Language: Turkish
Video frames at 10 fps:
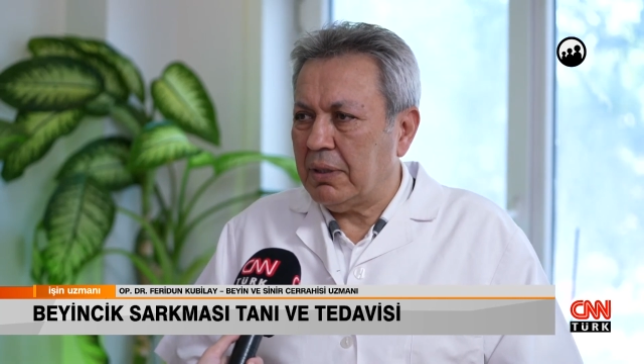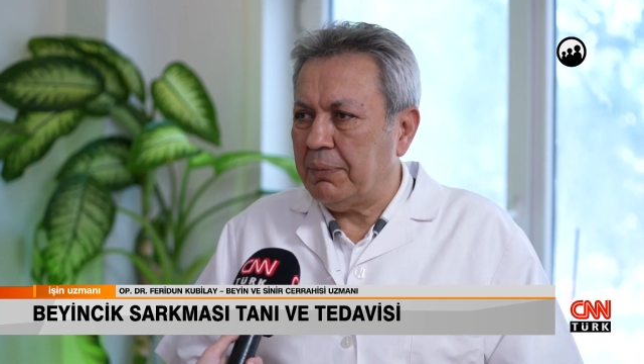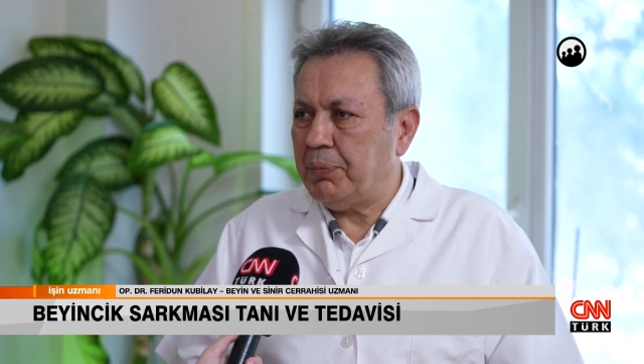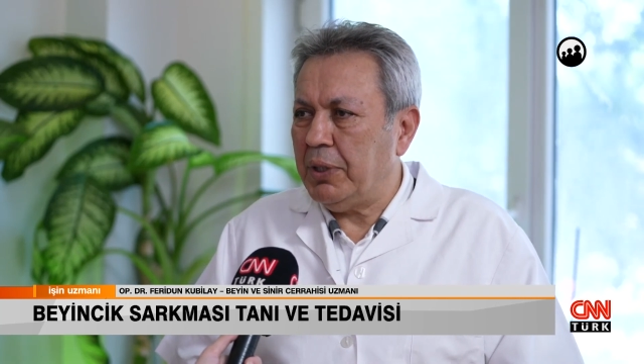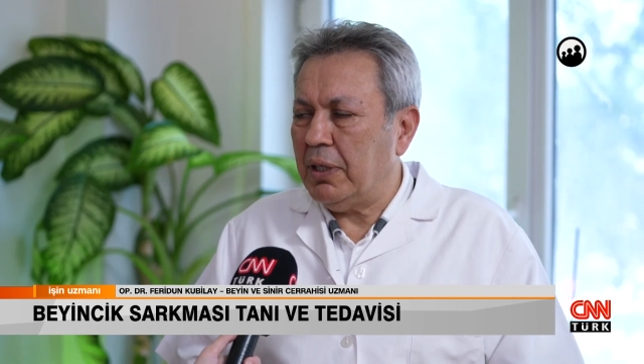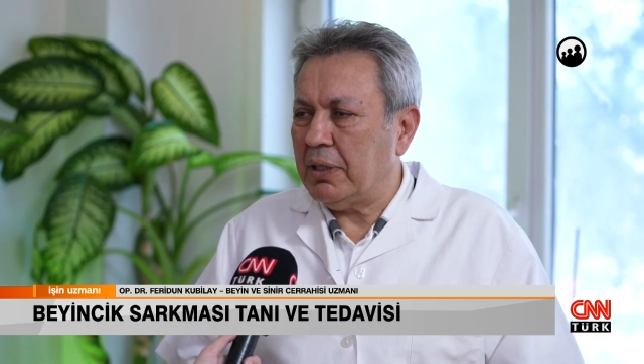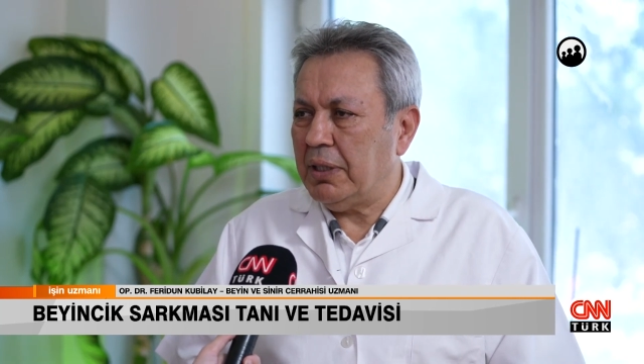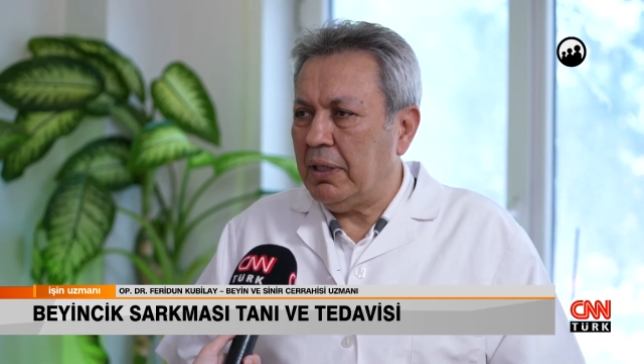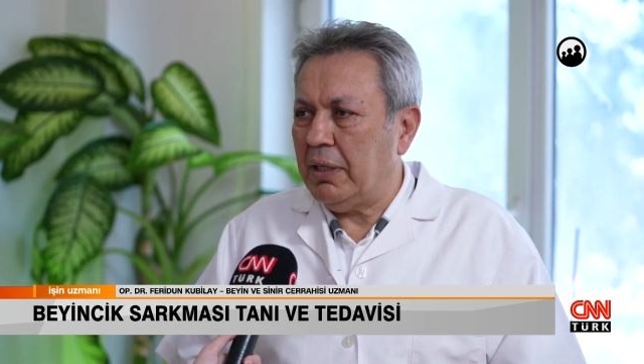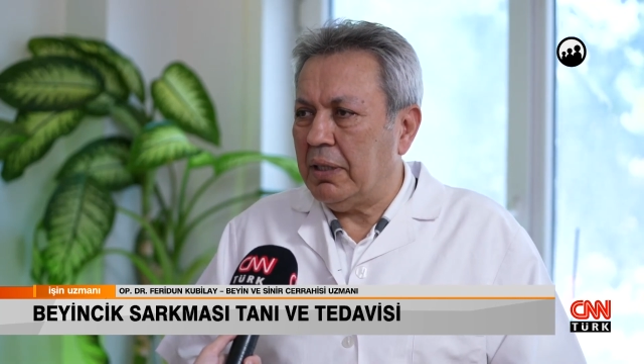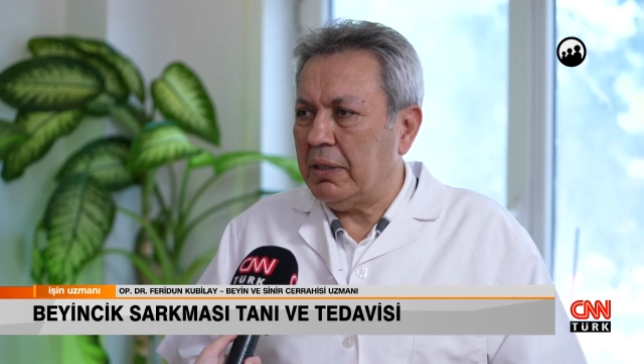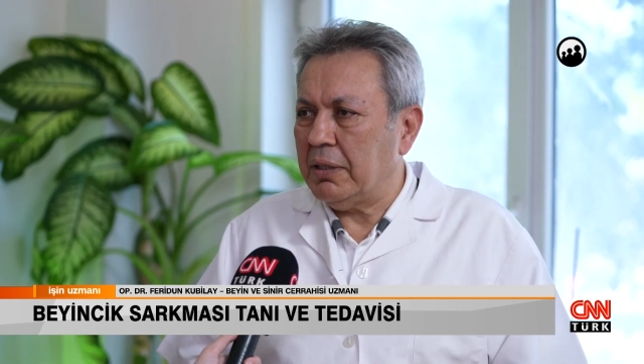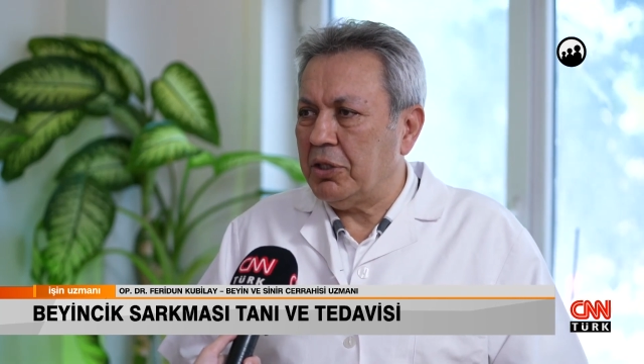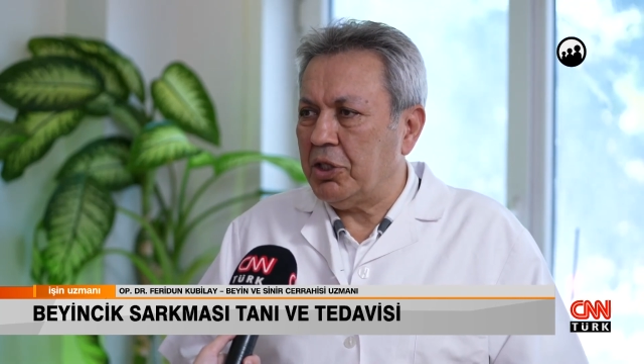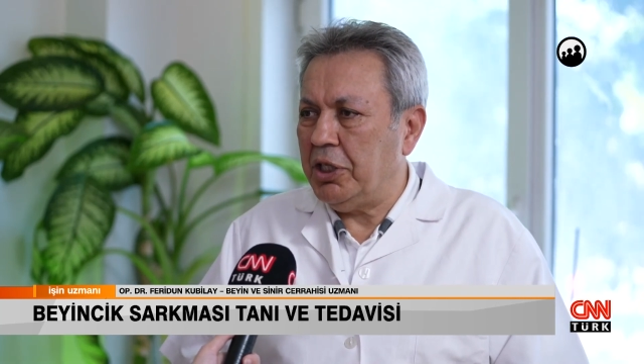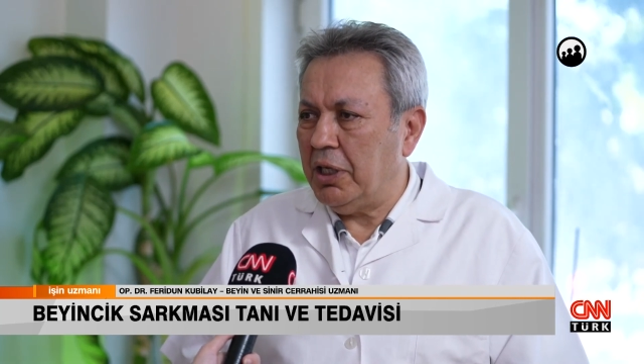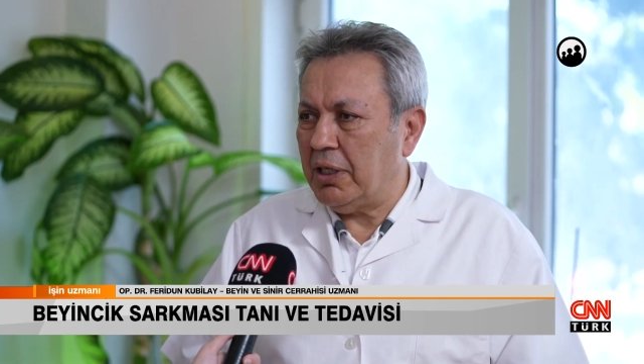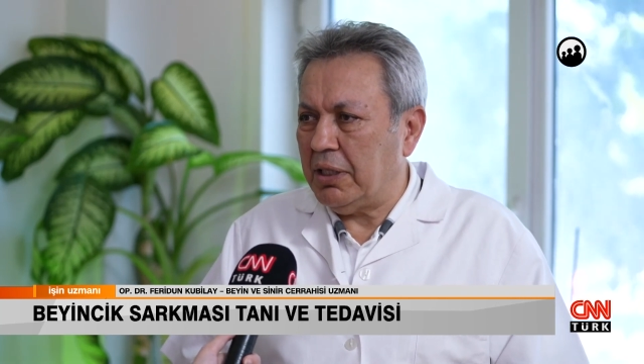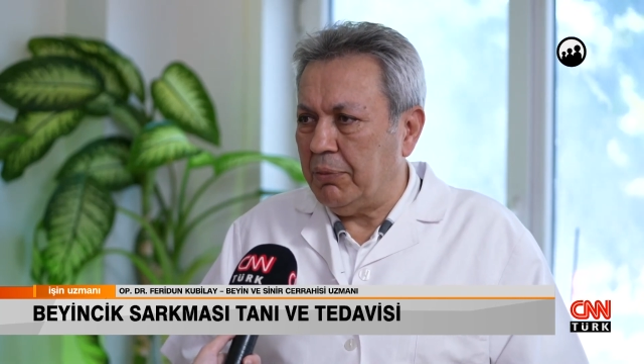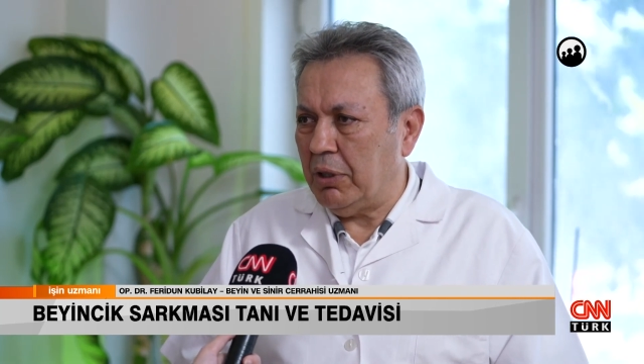tıbbi adıyla
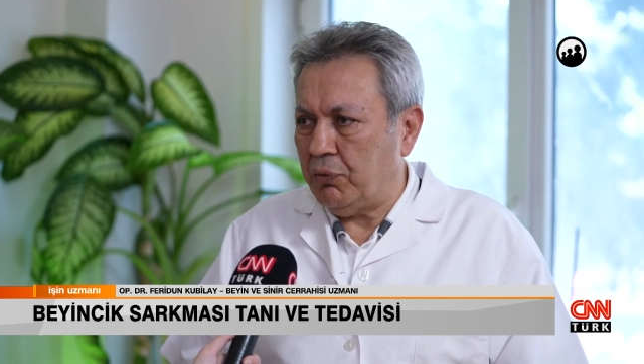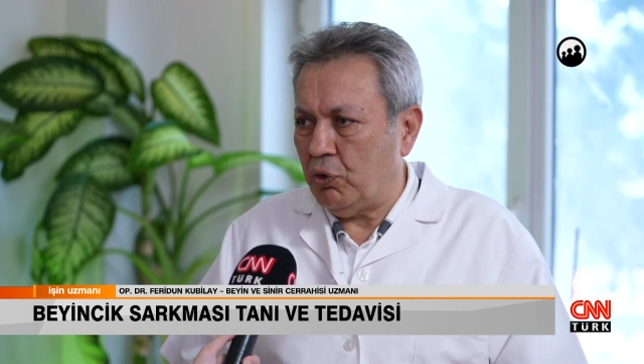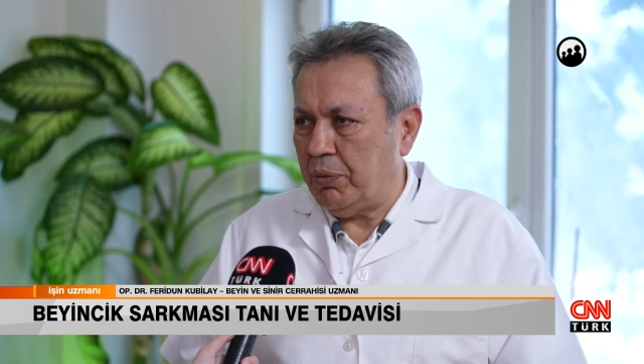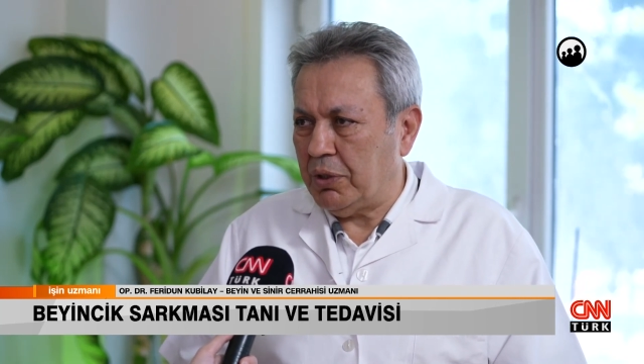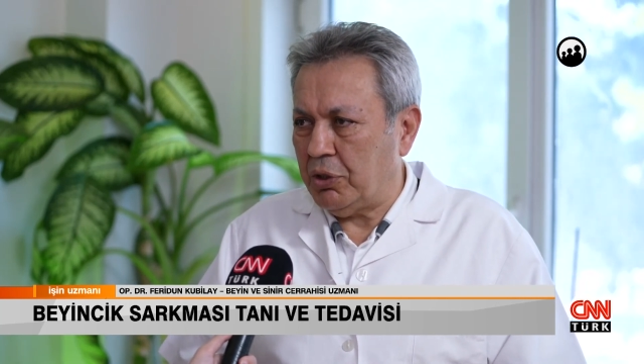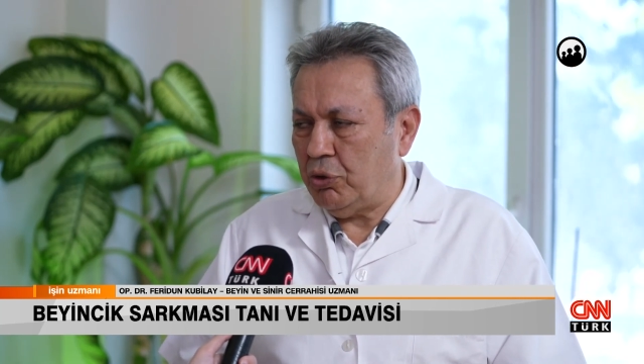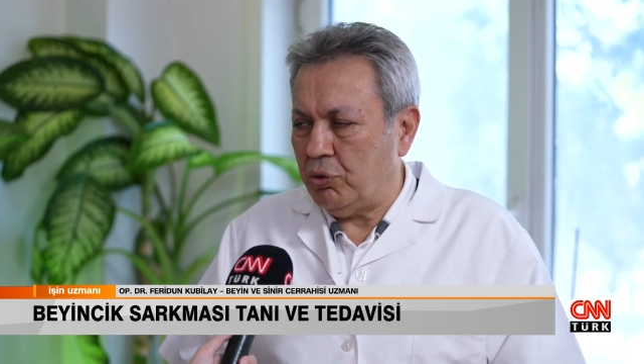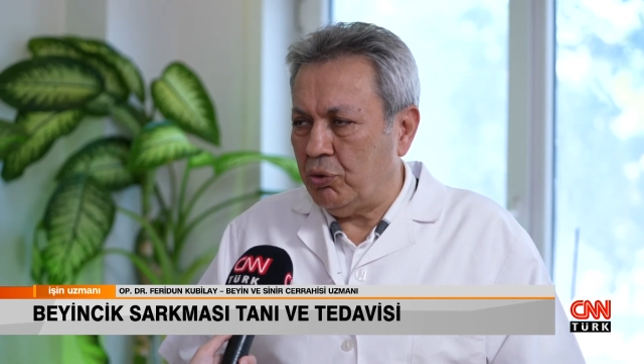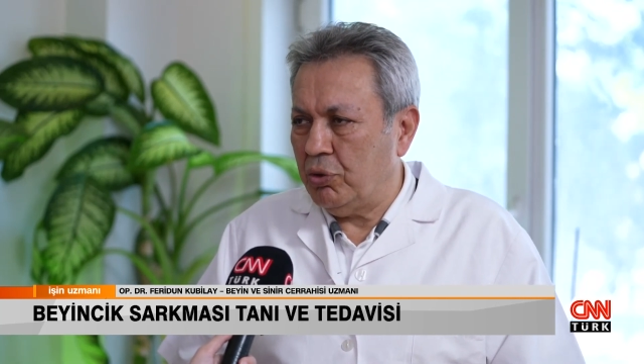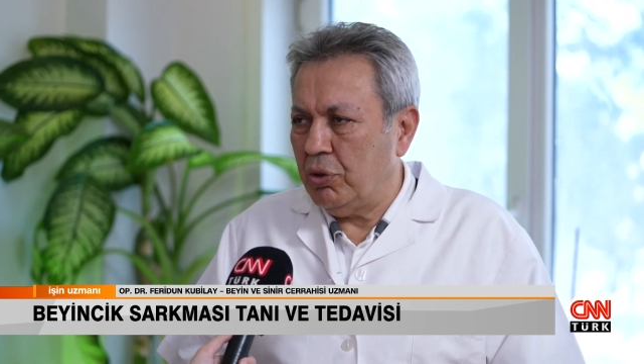Chiari malformasyonu.